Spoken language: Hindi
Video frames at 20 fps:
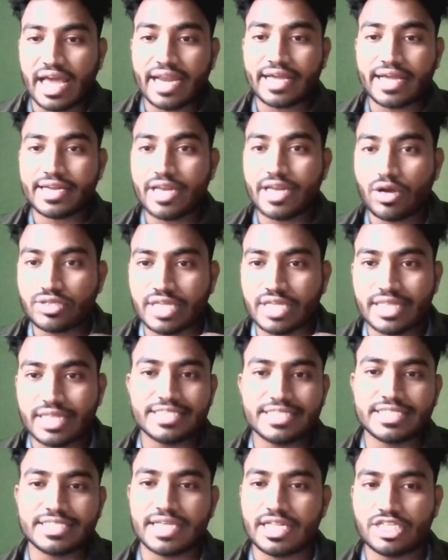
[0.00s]
ध्यान रखना है और जल्दी
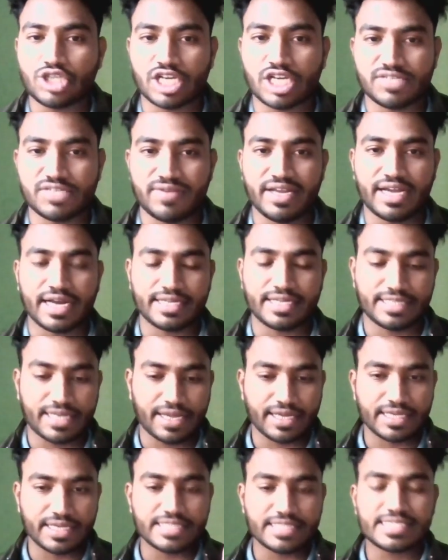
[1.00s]
से जल्दी चॉइस फिलिंग कर देना
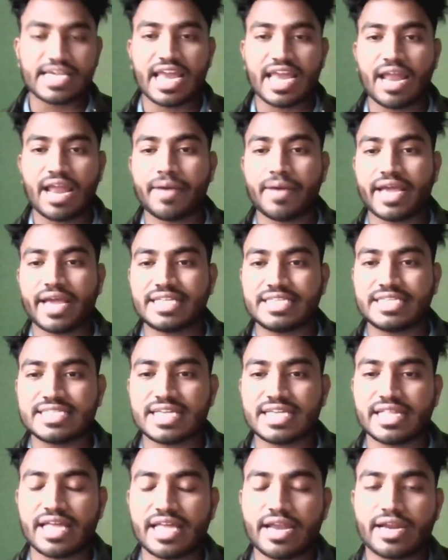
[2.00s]
है इसके अलावा क्या चीज़
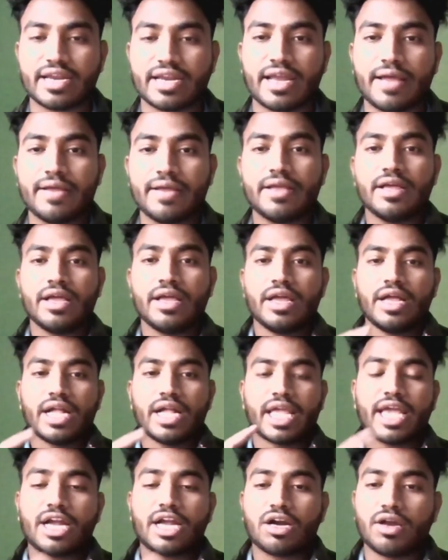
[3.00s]
का ध्यान रखना है
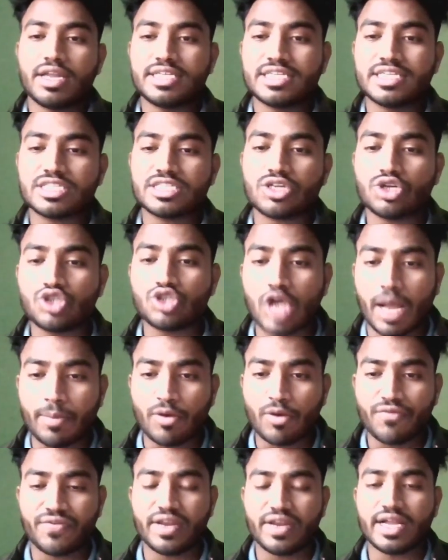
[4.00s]
कि कॉलेजेस को जो
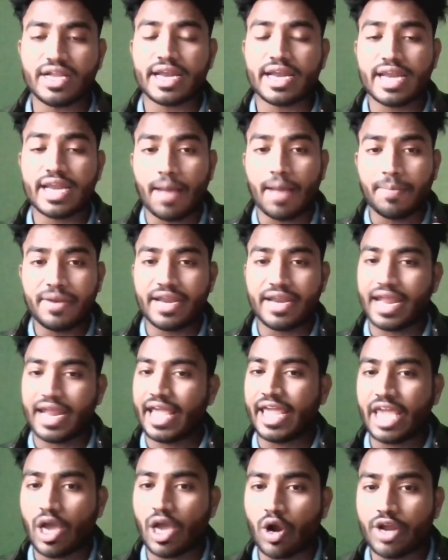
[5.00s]
आपको फिल करना है अपनी
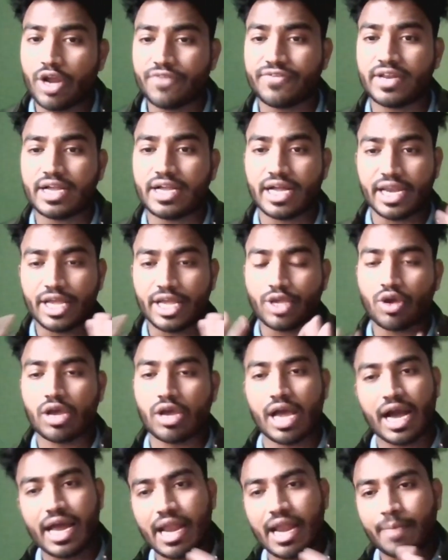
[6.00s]
रैंक के अकॉर्डिंग फिल करना है क्योंकि
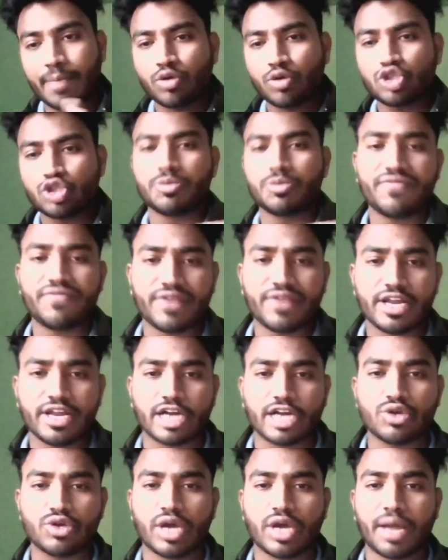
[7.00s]
अगर आप कुछ भी फिल
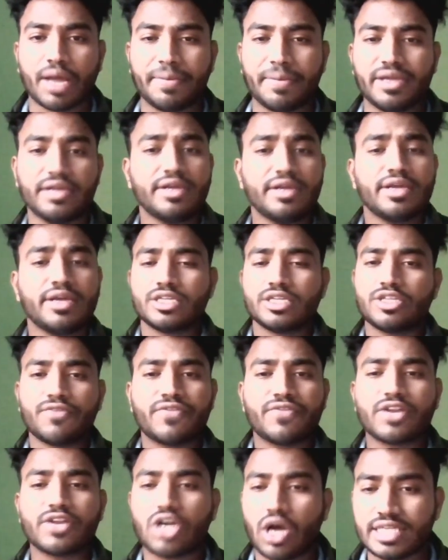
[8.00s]
कर दोगे अभी तो
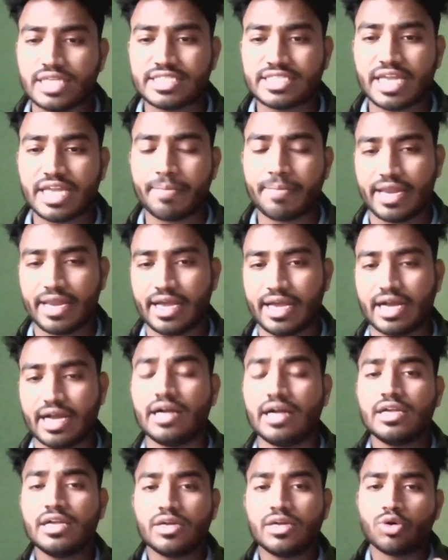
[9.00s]
फिर कॉलेज नहीं मिलेगा
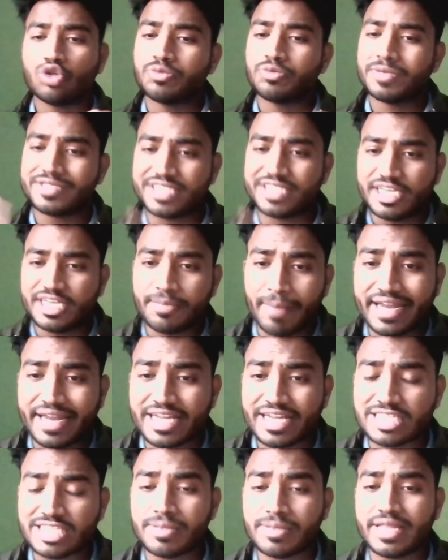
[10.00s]
उसमें सीट
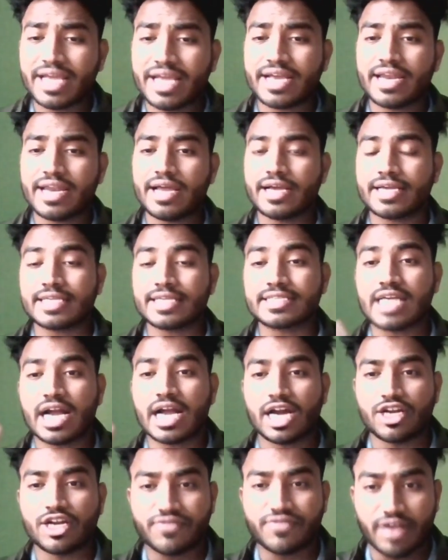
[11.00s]
मैट्रिक्स भी देखना किसका
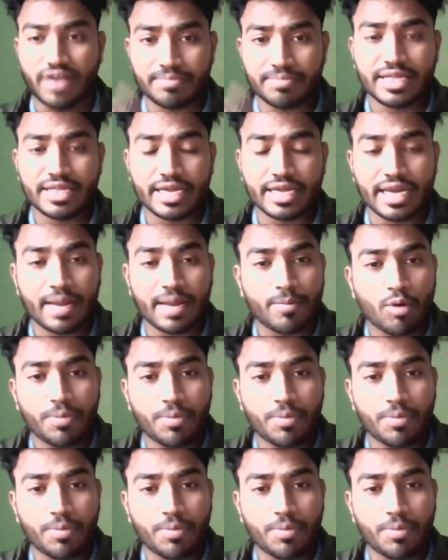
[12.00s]
कट ऑफ कम देखना वो